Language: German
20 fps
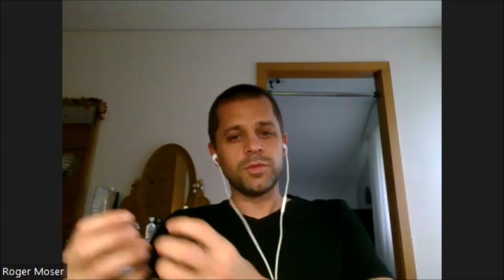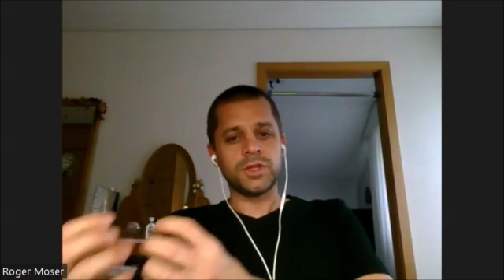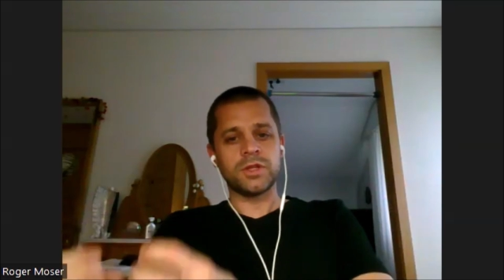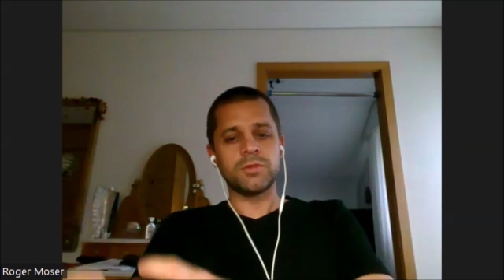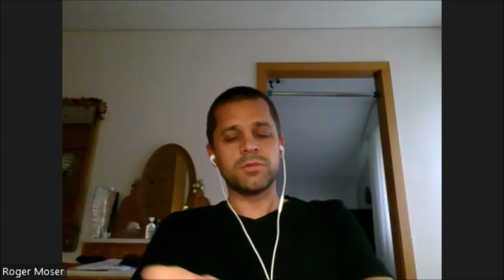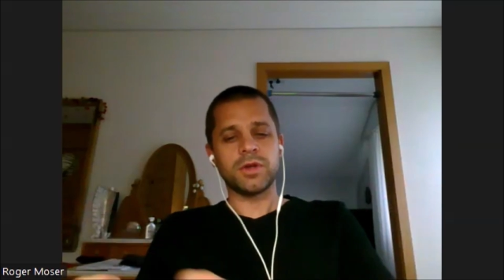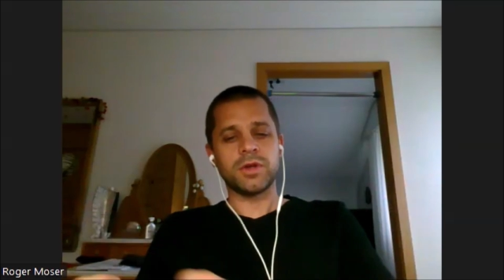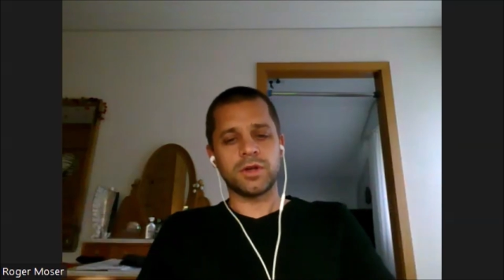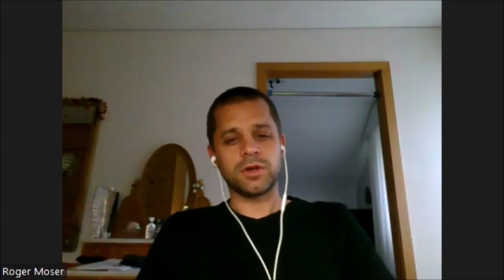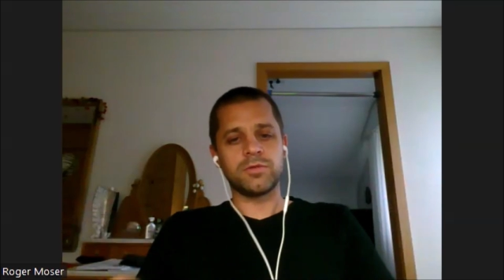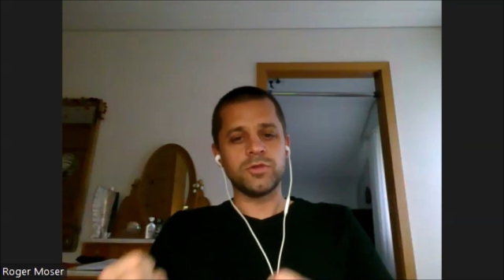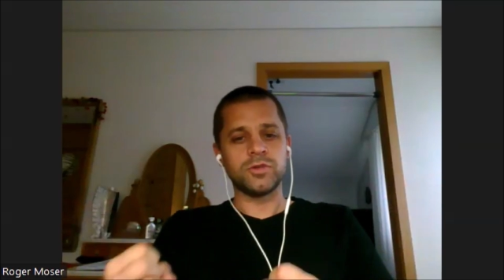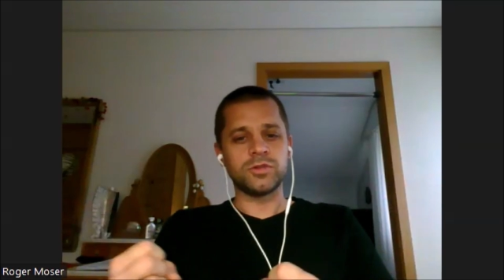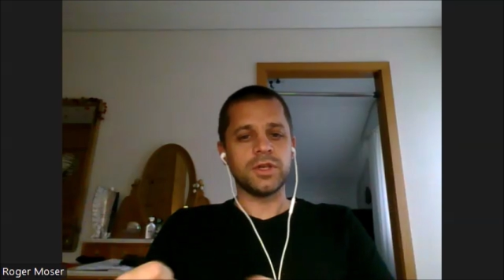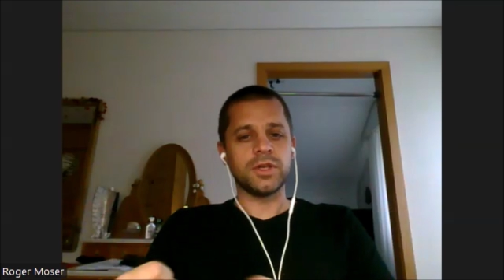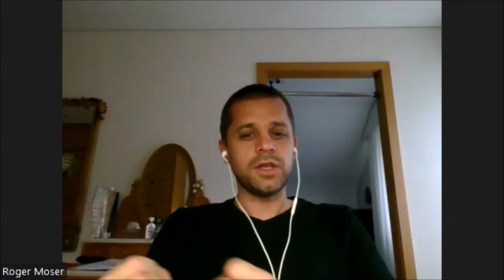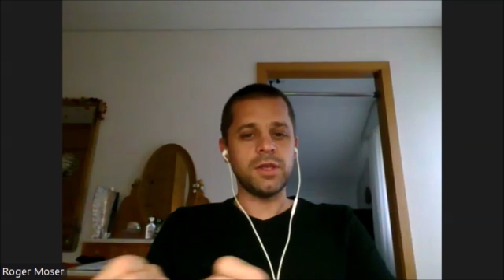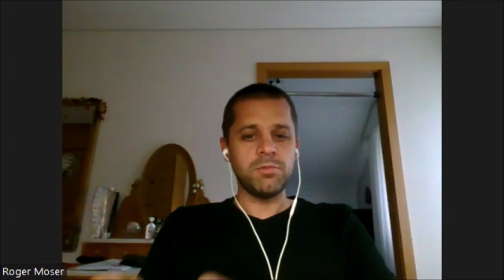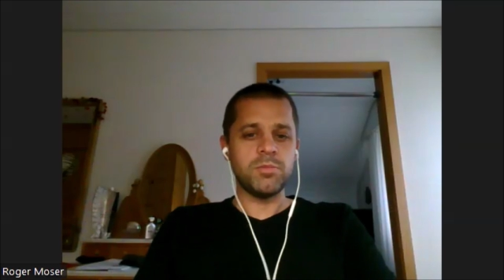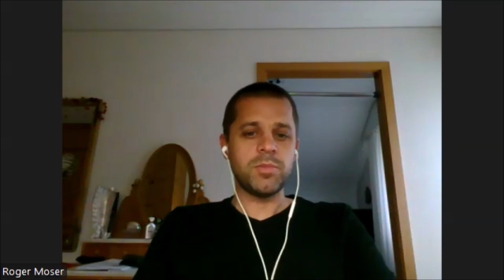mit einem
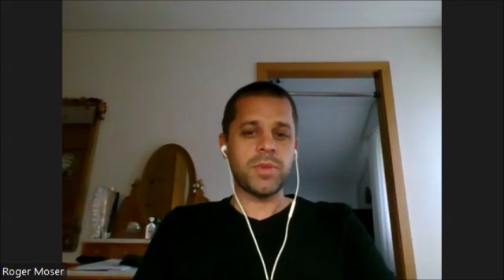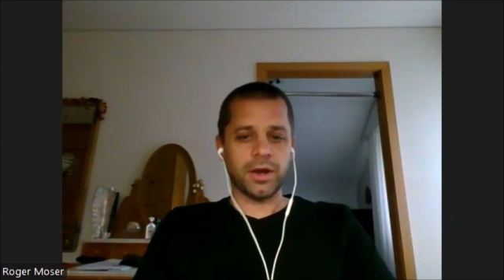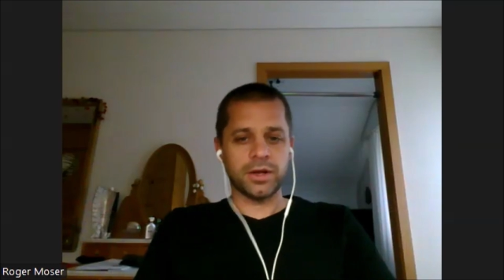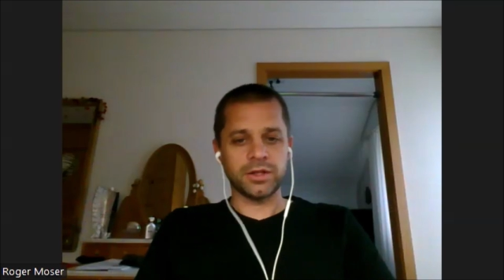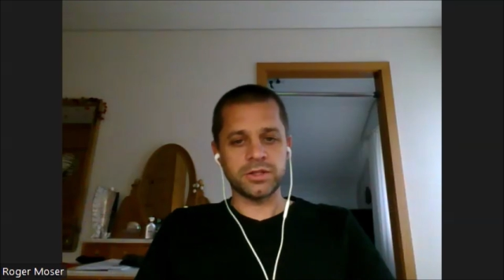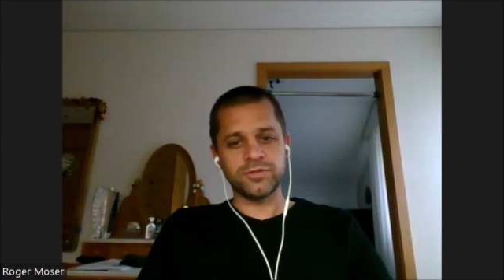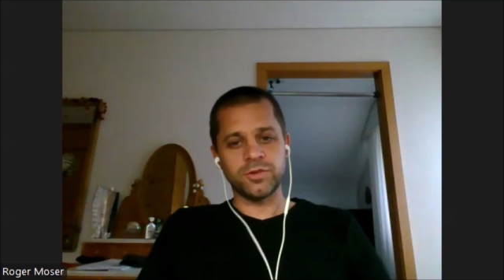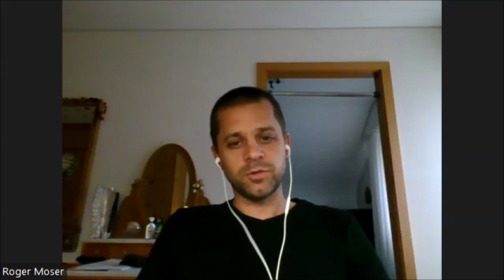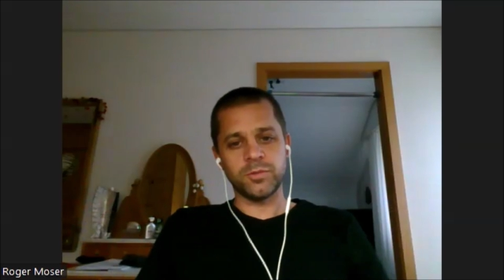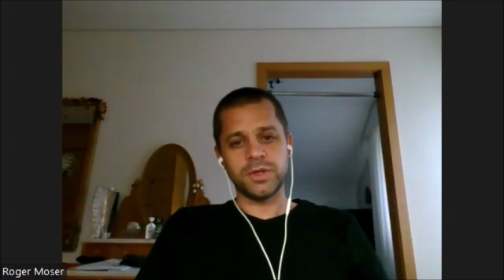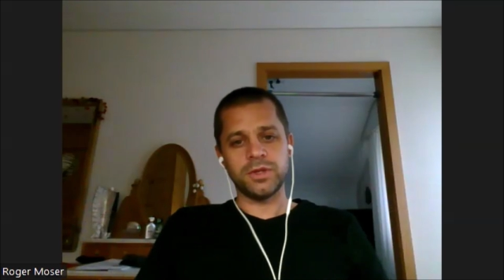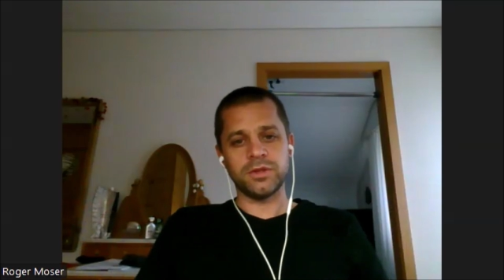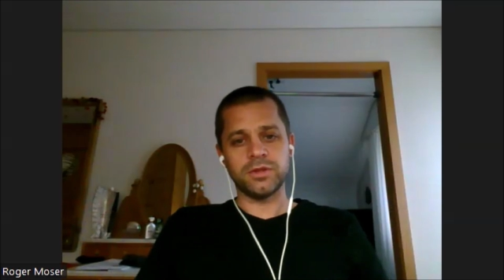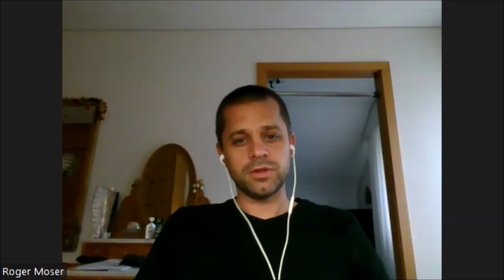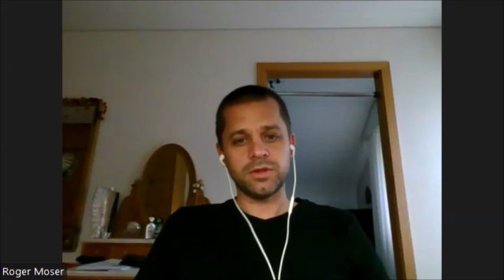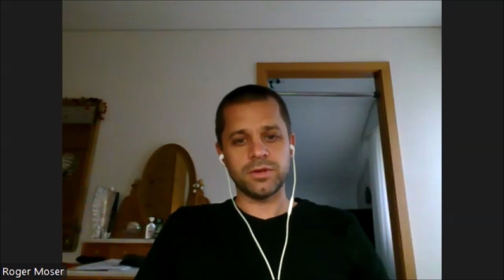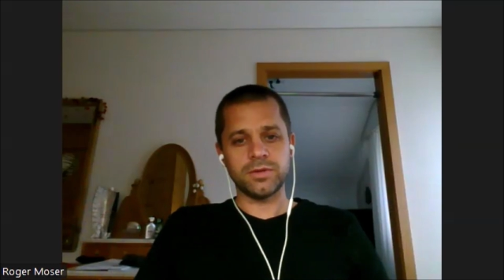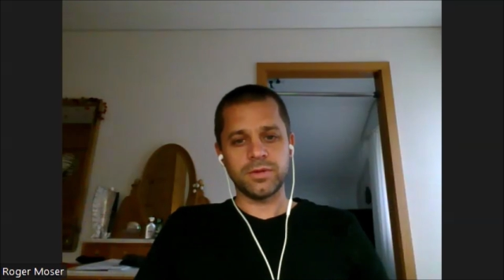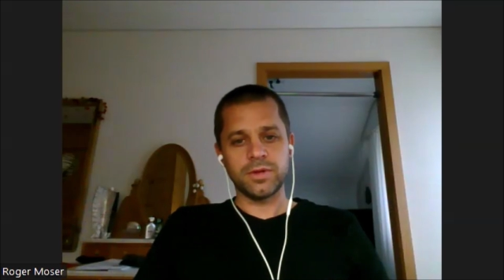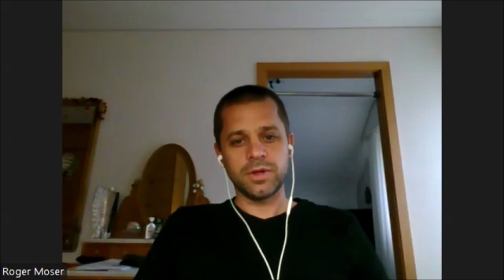gewissen Impact zu
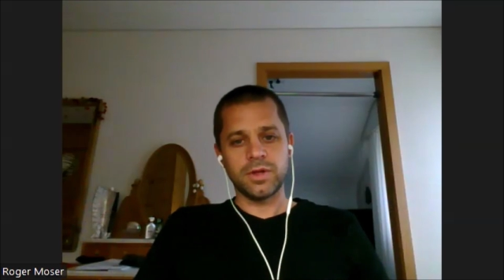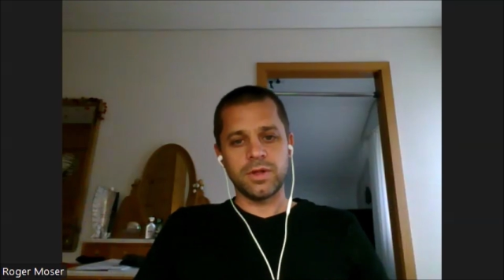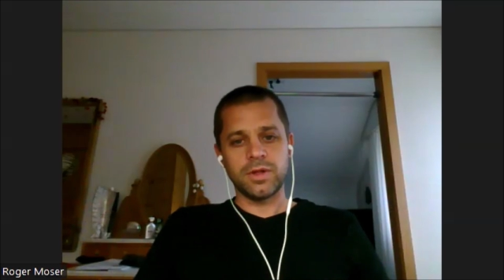verbinden.